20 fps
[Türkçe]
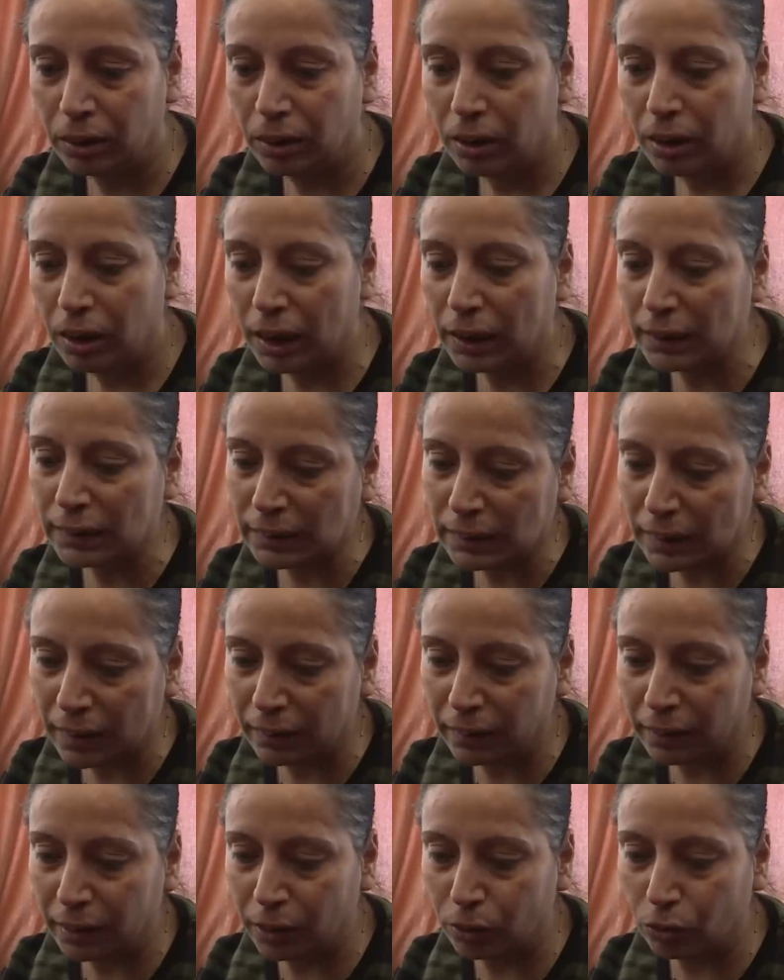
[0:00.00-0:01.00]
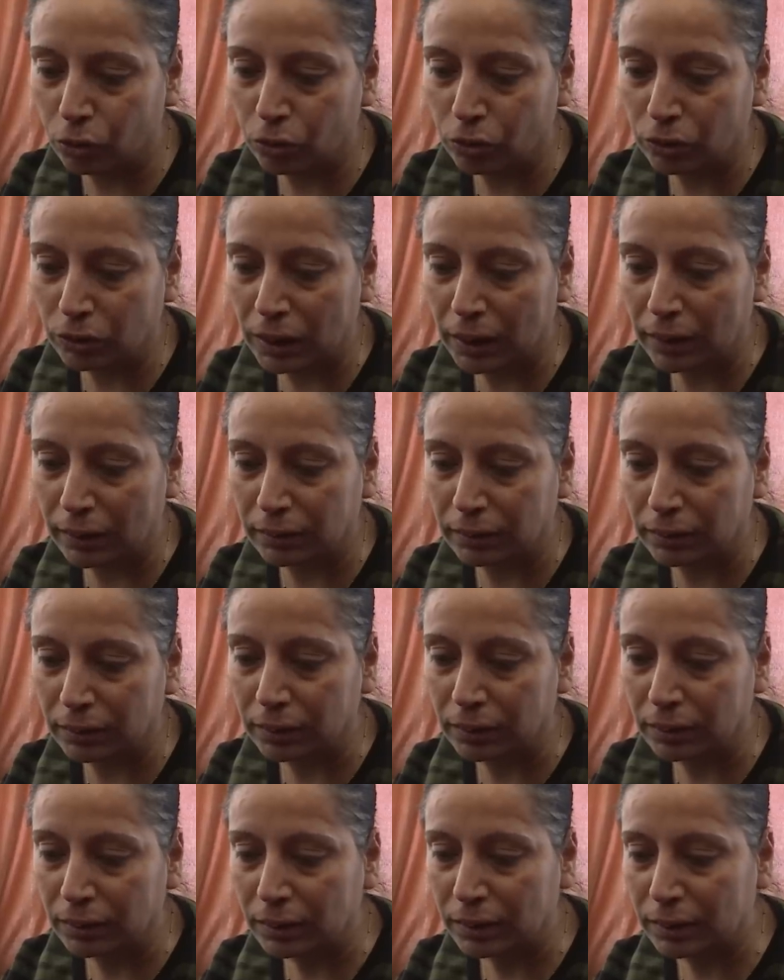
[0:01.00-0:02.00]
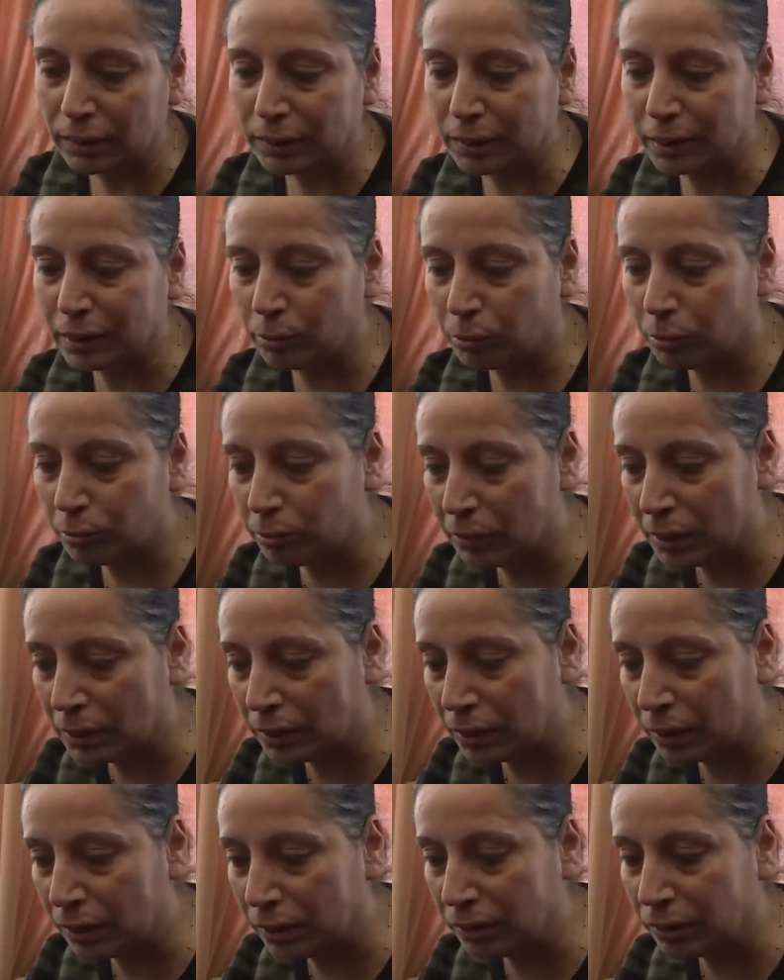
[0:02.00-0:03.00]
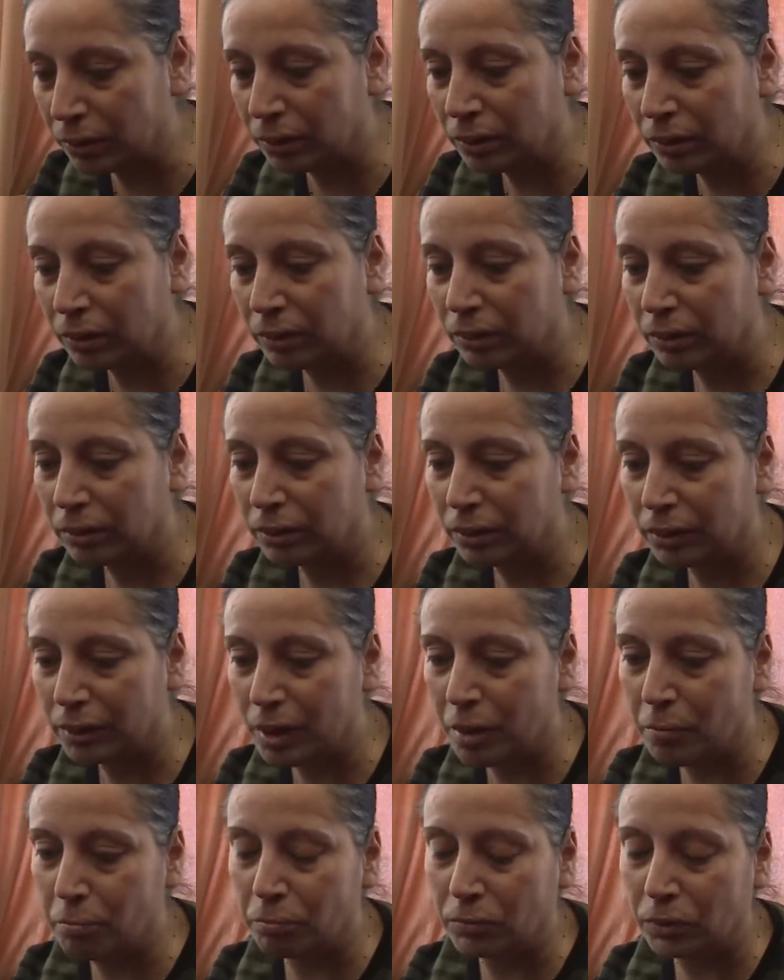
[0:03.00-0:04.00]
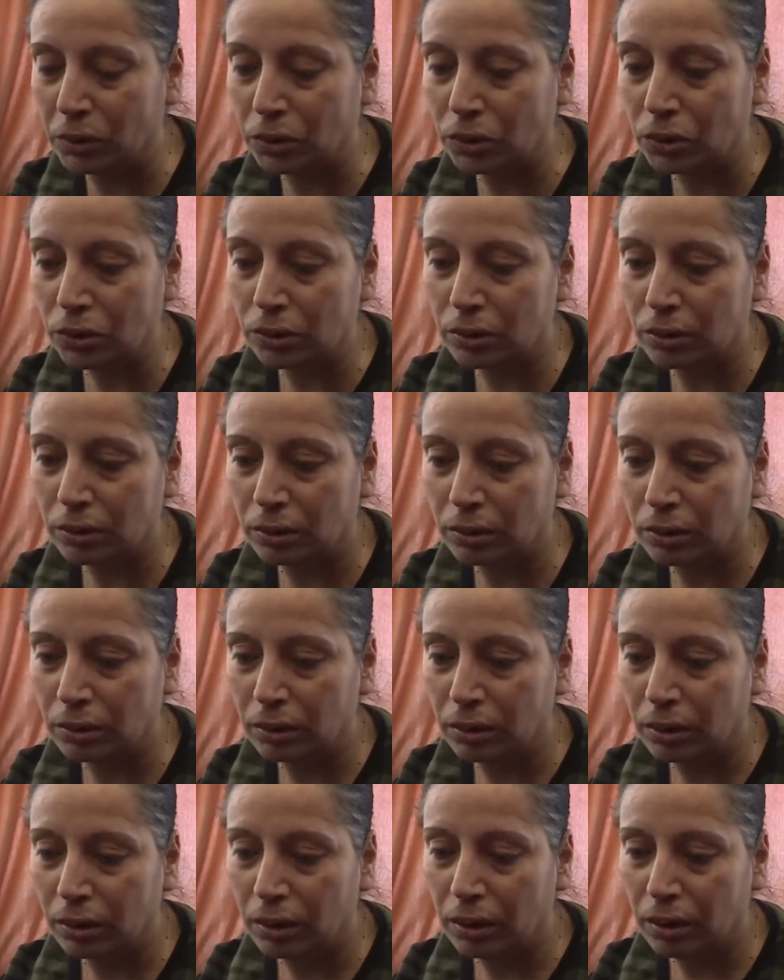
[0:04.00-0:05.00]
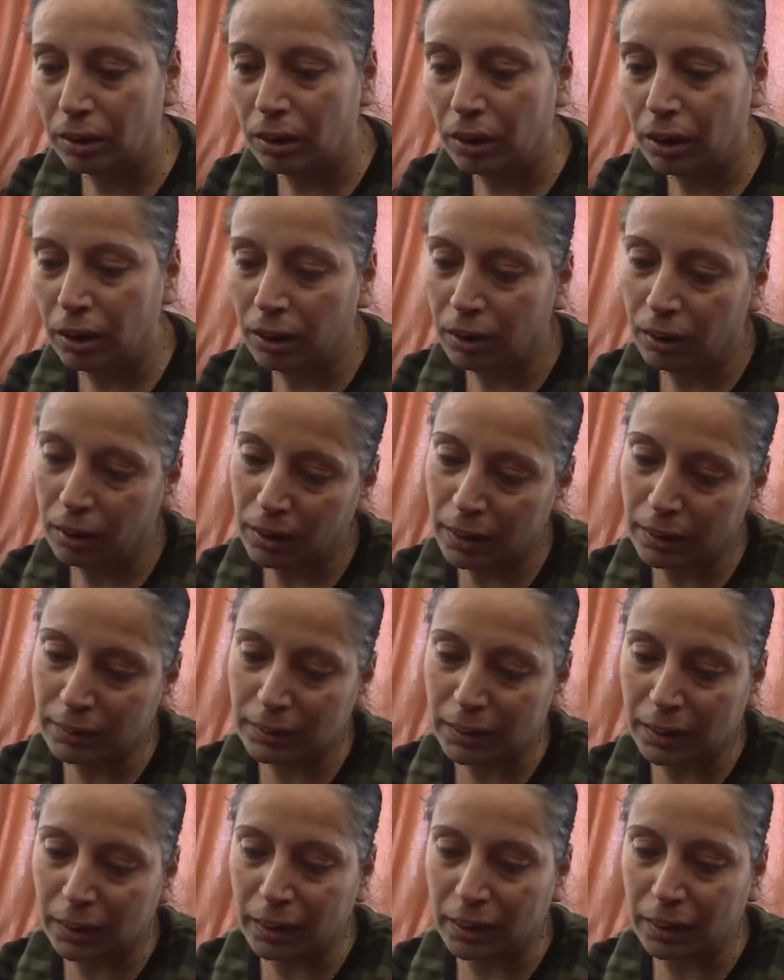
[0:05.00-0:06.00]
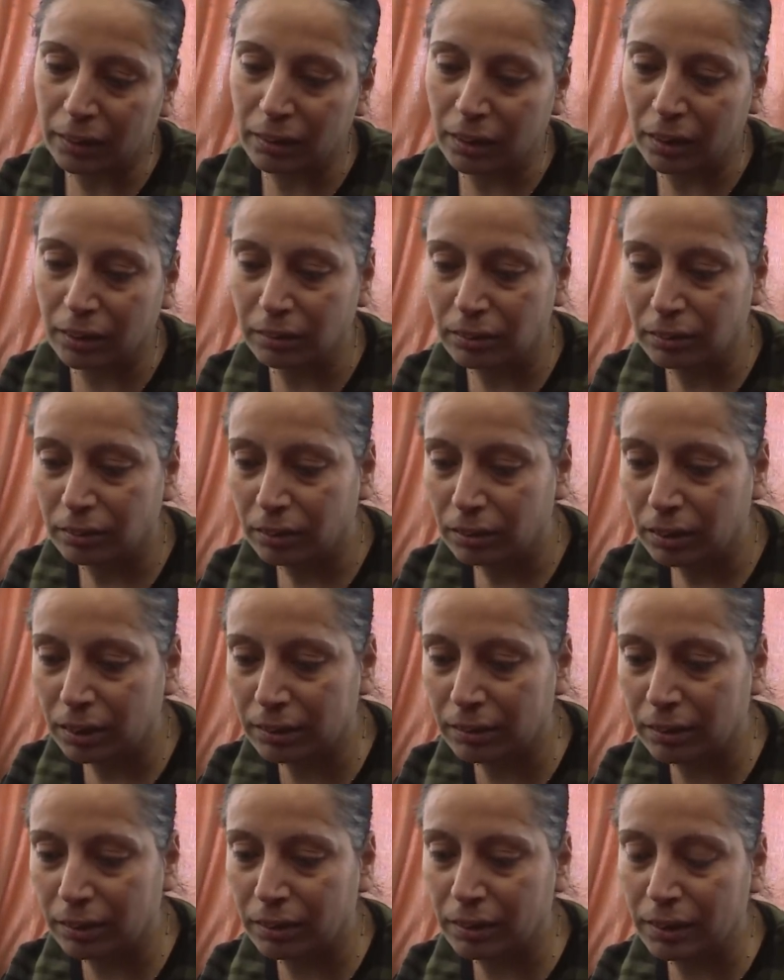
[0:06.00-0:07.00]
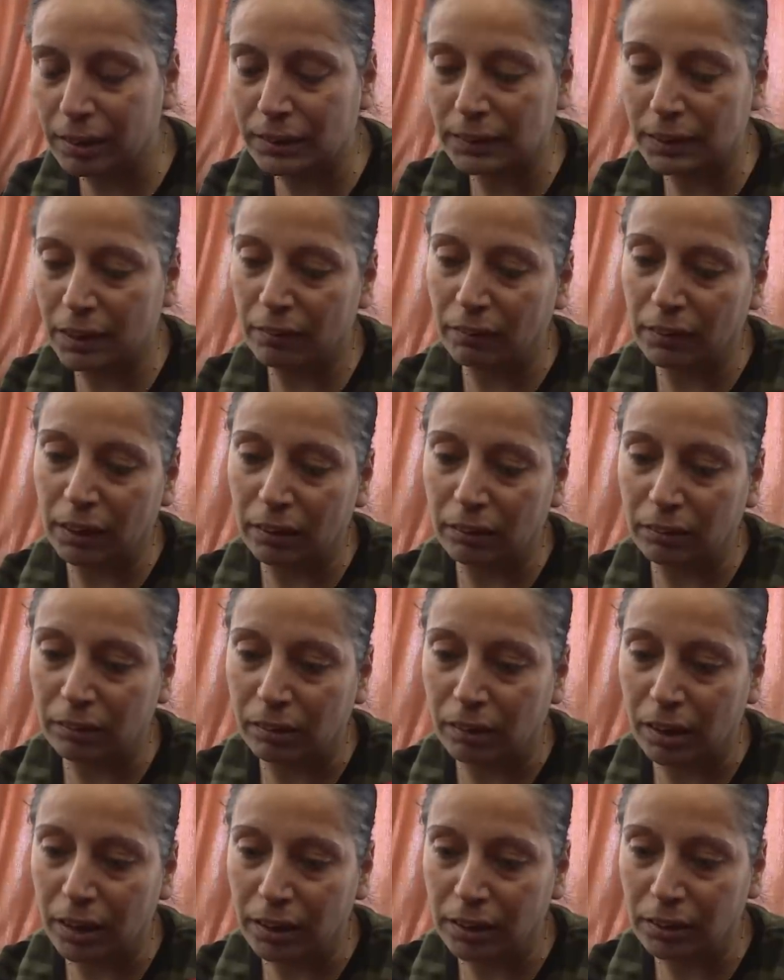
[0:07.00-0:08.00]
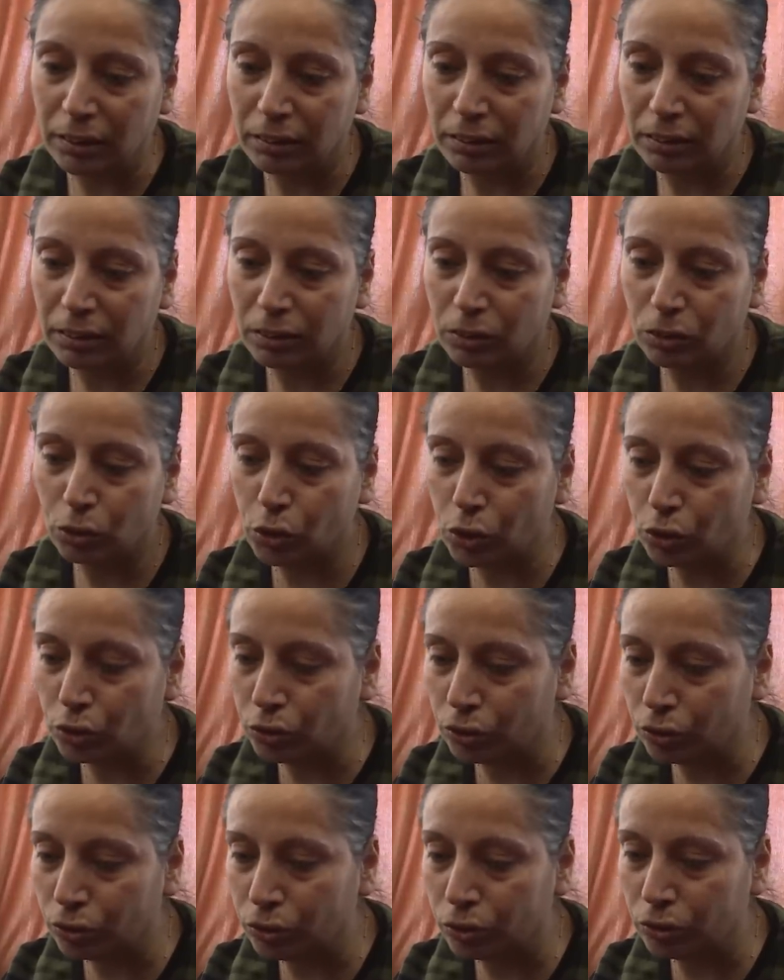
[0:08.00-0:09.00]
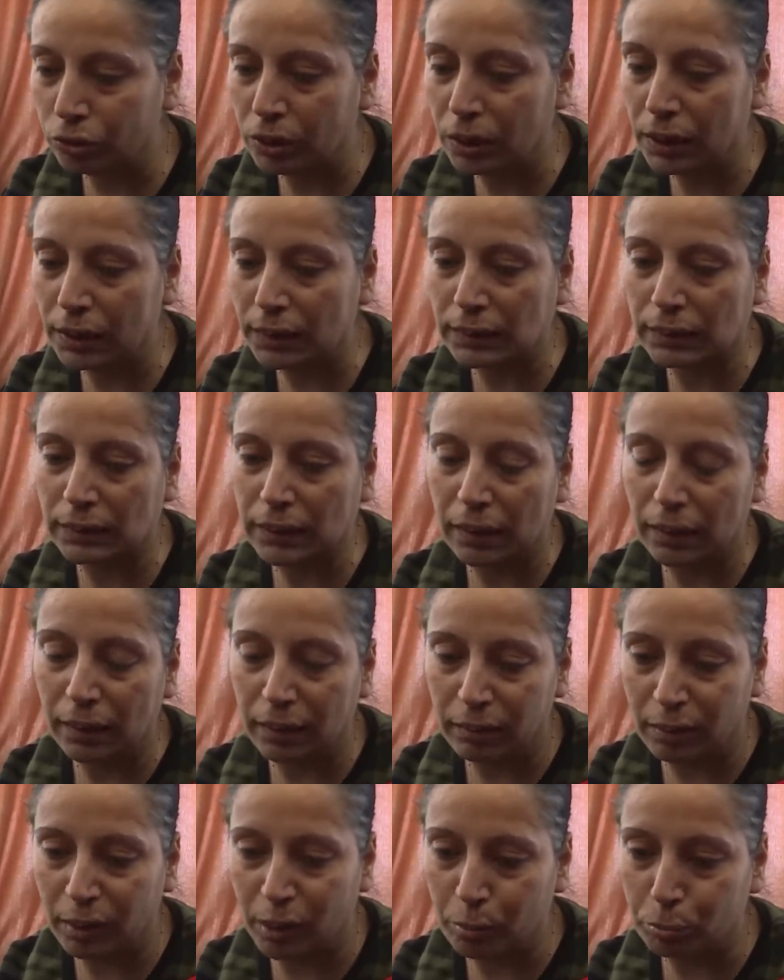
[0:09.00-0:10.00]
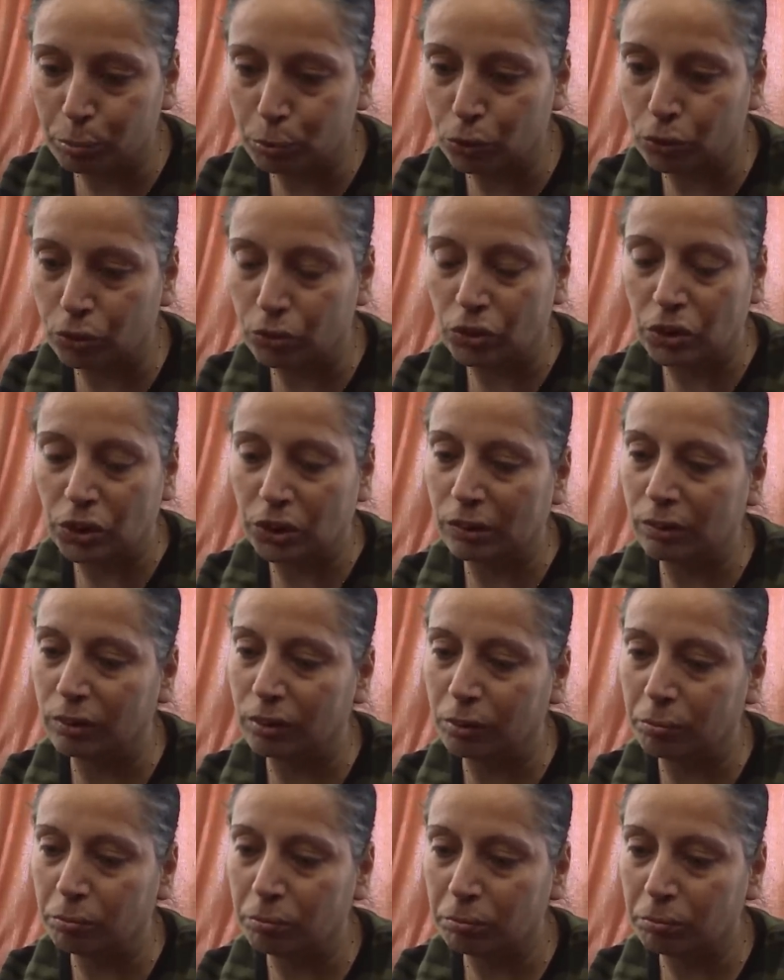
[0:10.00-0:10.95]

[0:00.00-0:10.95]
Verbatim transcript: Hastaneye gönderdi. Kızımın mezarını yapmış. Antakya'dan Adana'ya sevk ettiler. Dört gündür de hastanedeyim. Bugün çıktım.